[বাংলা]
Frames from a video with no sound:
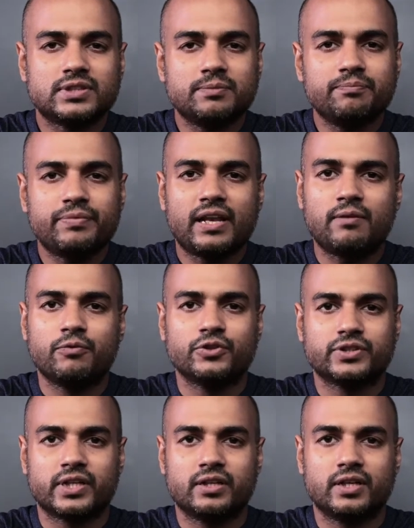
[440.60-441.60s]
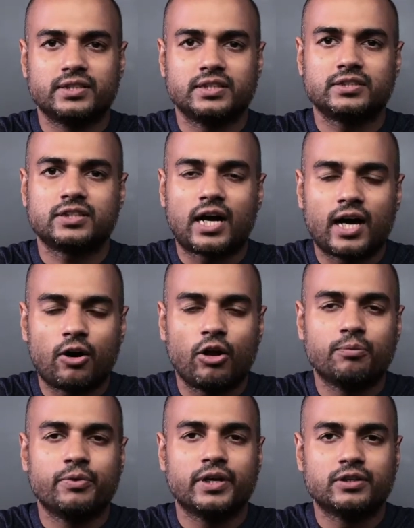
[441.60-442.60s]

সিম্পল মোশন আছে অল্প